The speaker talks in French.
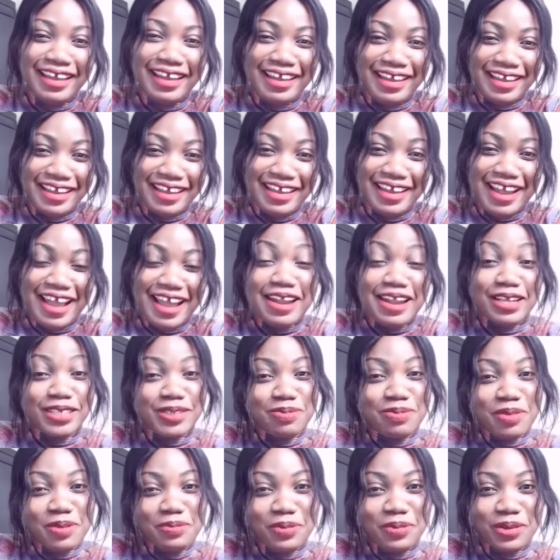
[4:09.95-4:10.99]
Et à la
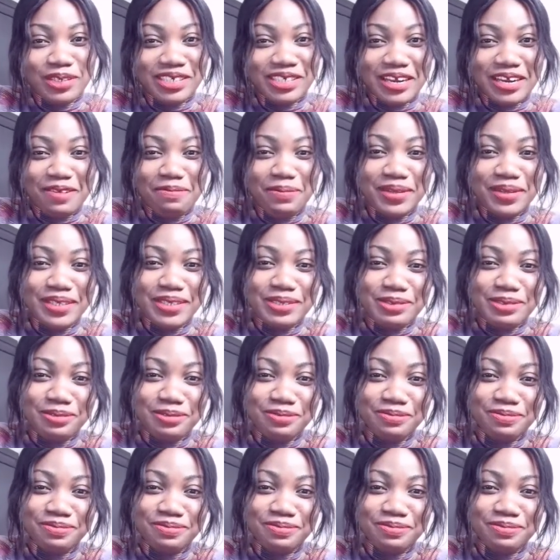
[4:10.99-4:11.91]
semaine prochaine, bisous.